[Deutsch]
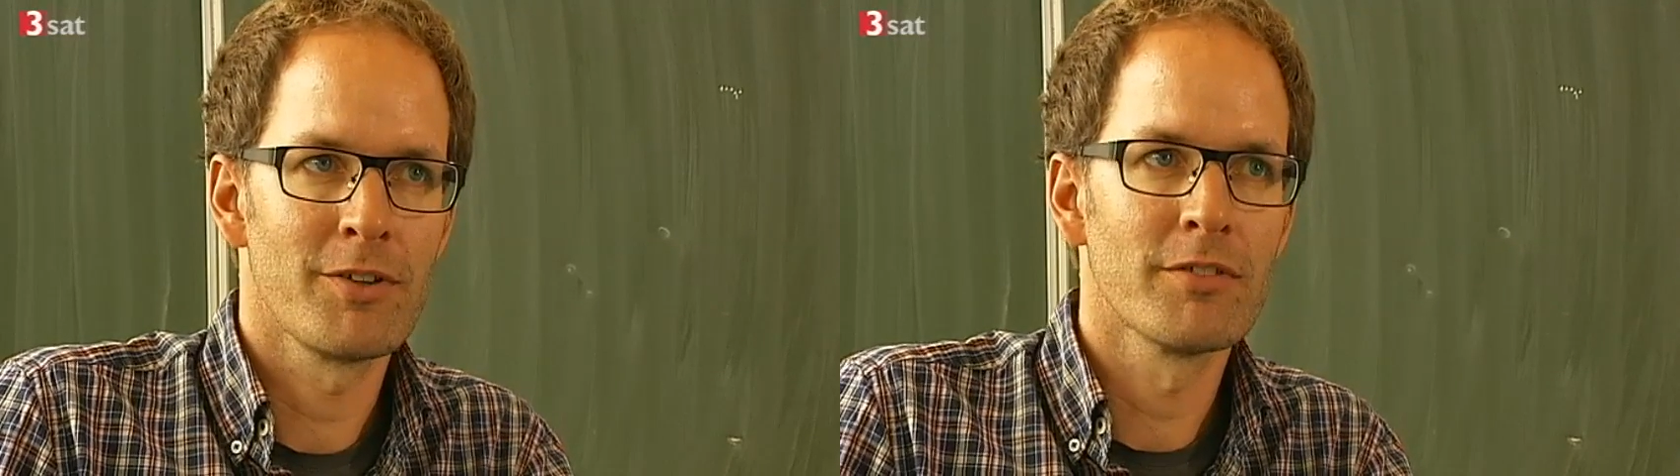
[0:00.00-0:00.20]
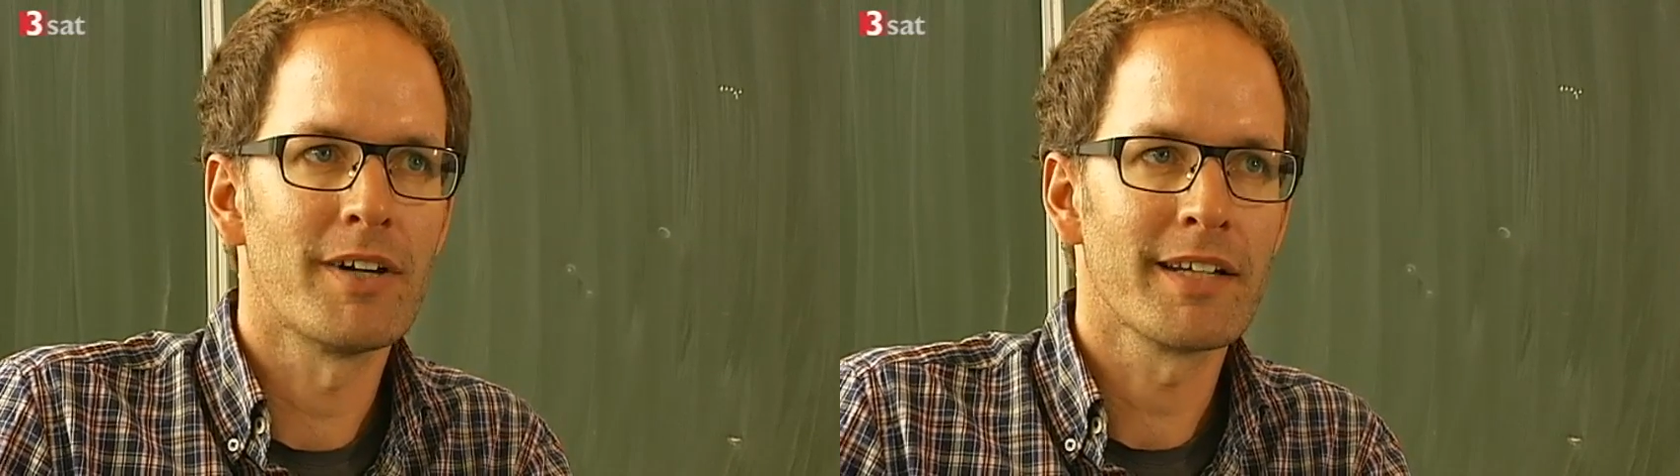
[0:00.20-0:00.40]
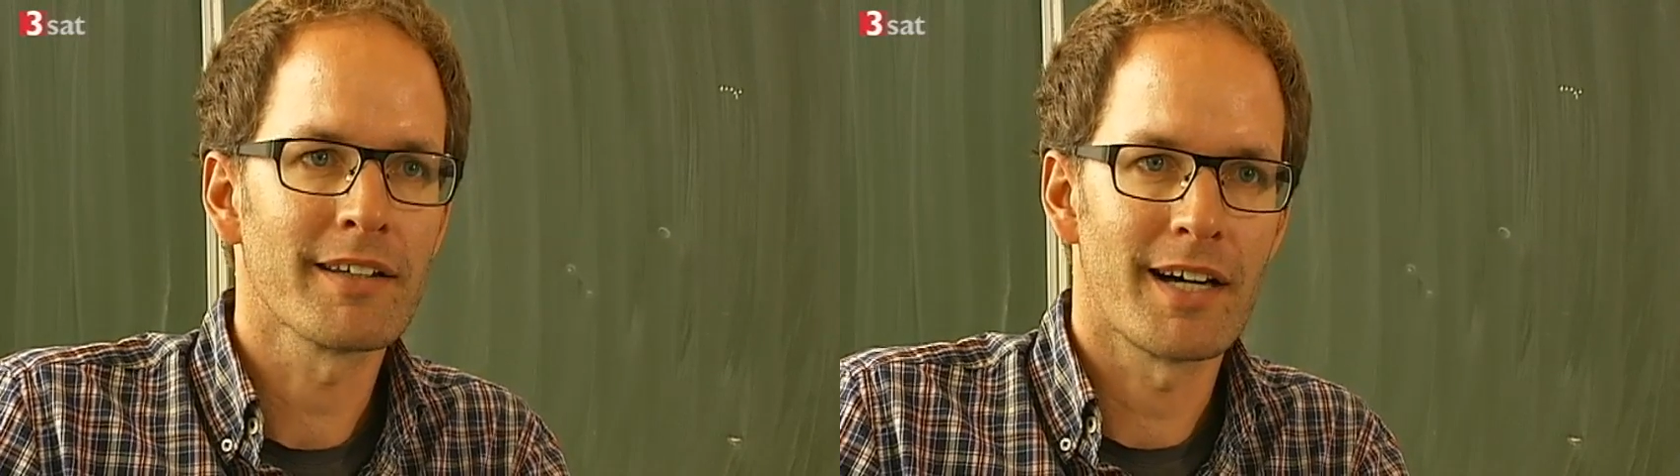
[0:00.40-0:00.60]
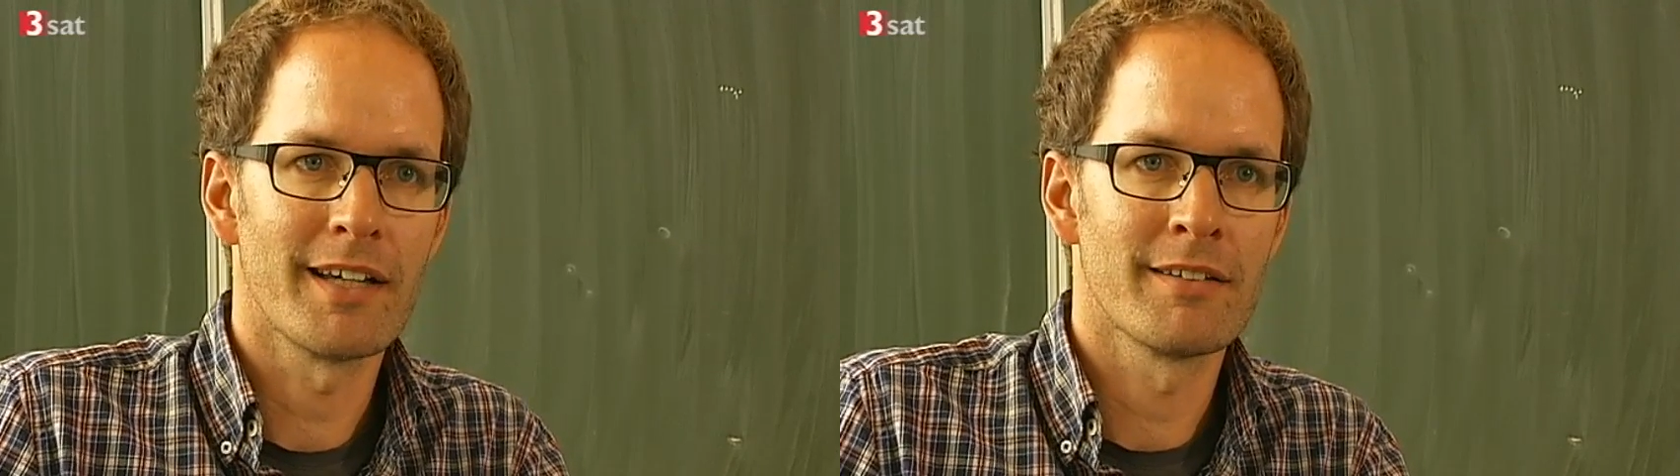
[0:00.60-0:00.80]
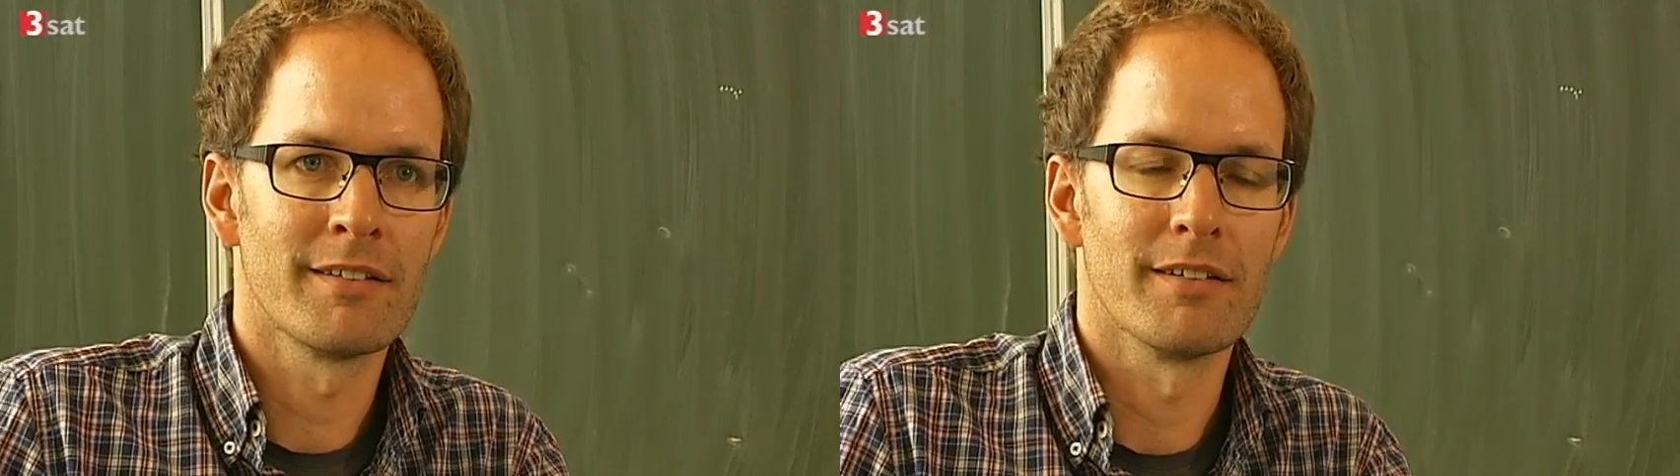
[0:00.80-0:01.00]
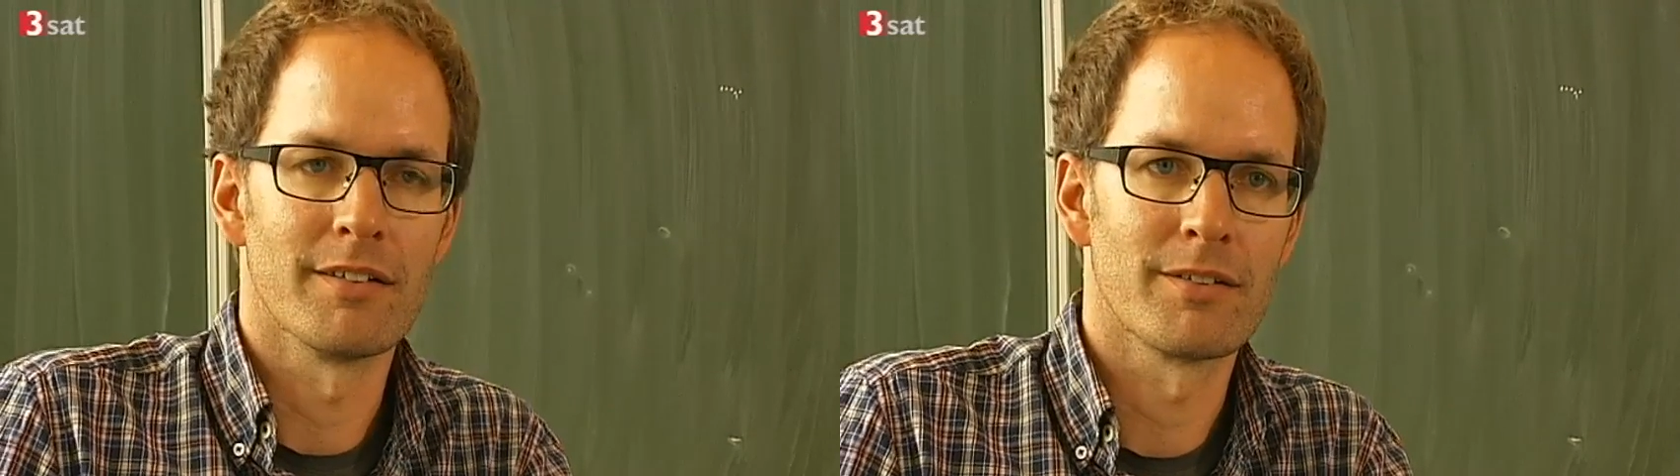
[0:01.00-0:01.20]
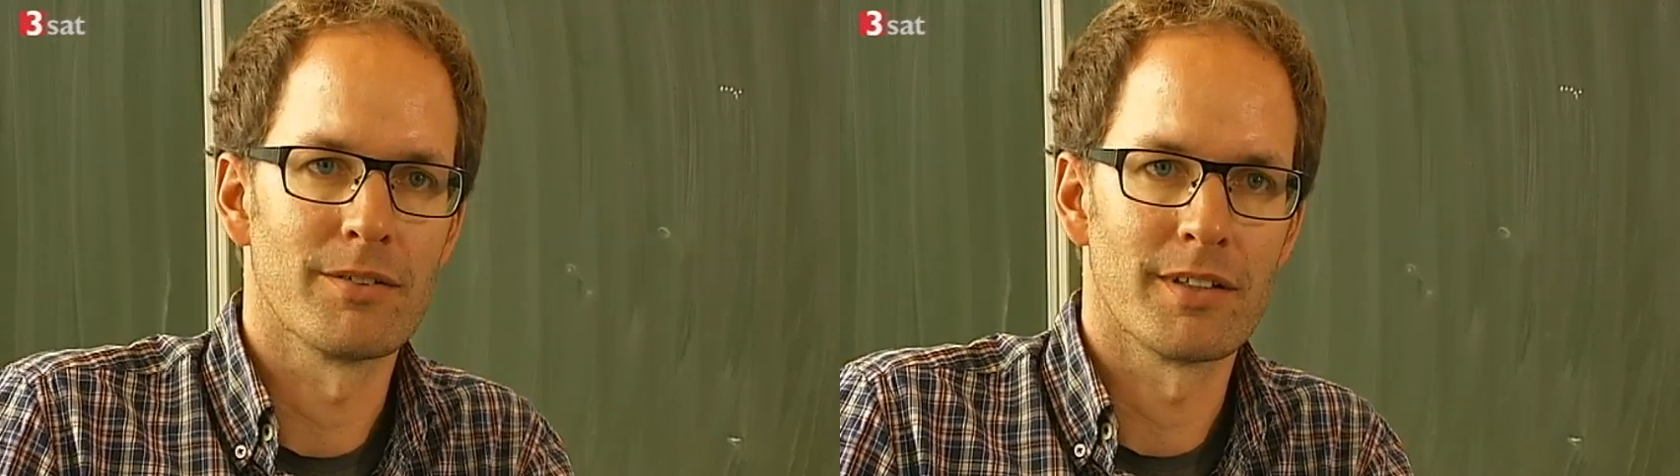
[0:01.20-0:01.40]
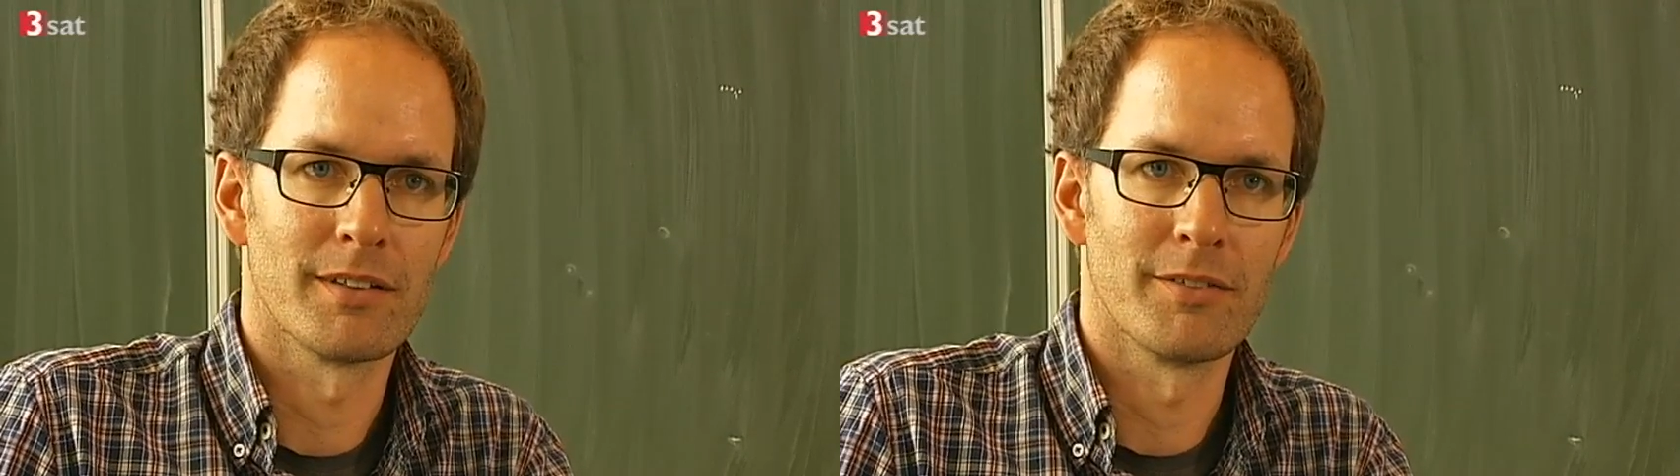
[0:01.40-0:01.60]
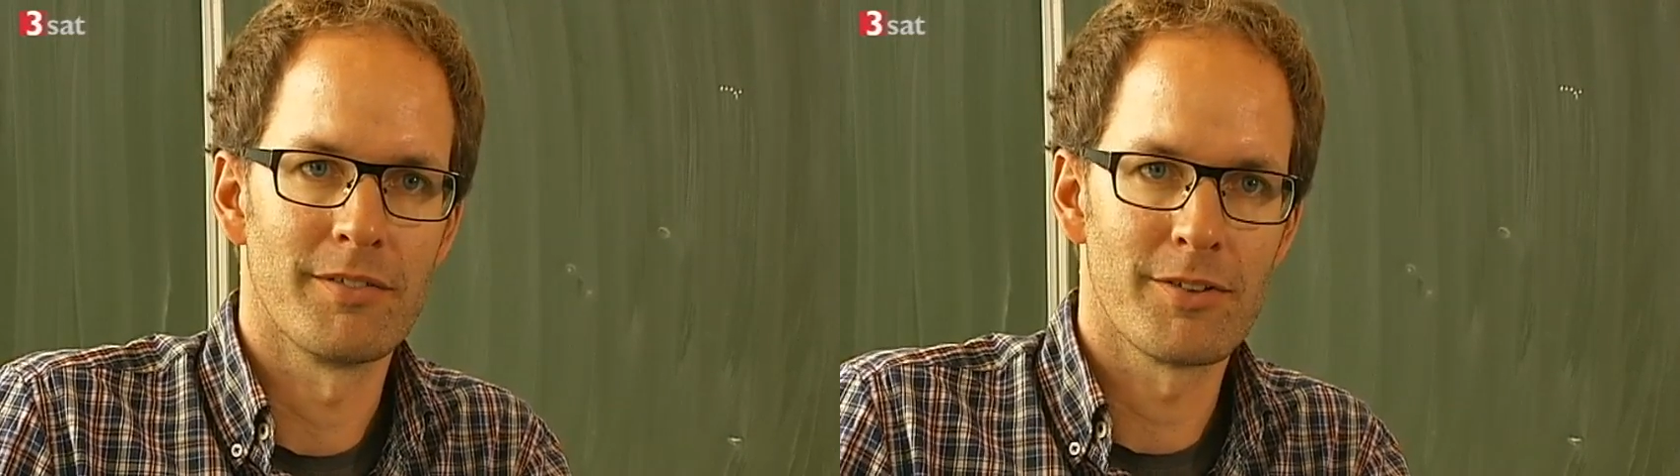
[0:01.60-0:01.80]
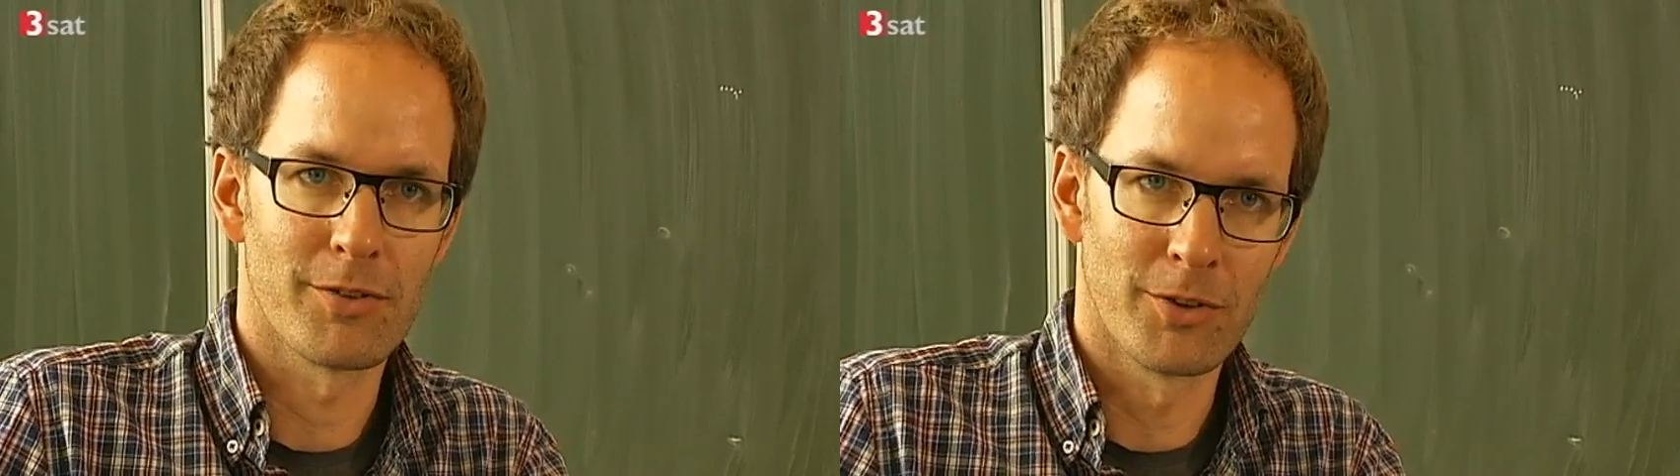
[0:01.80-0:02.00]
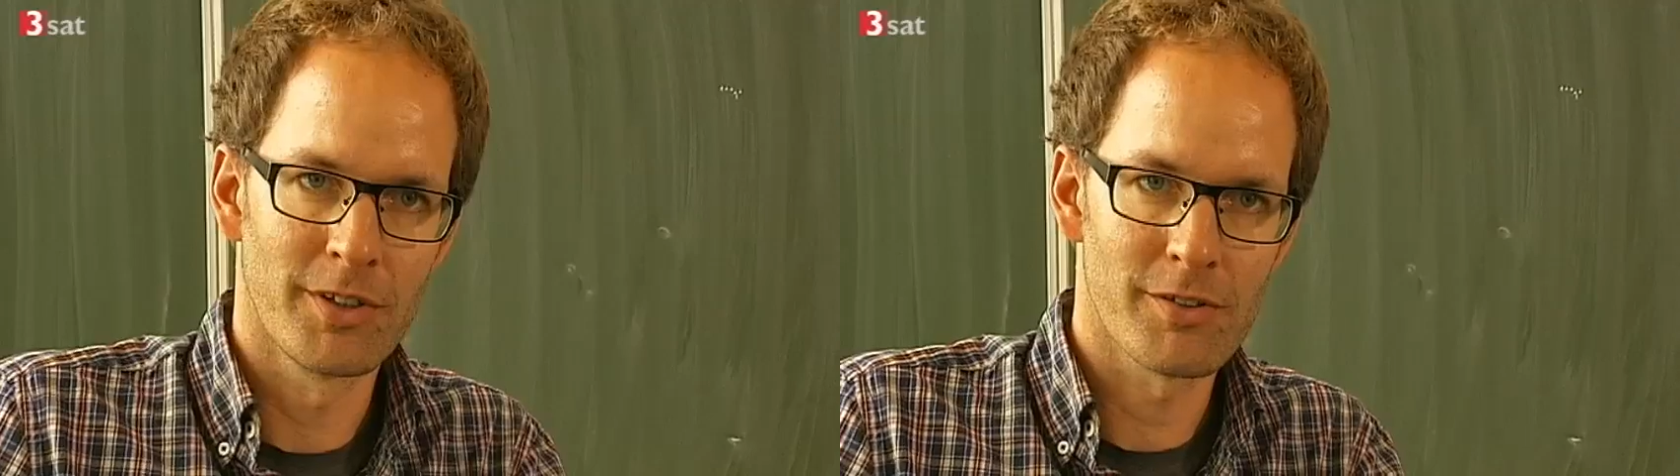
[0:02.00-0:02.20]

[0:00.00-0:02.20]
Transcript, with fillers: die so weitreichend ist oder eine Vision,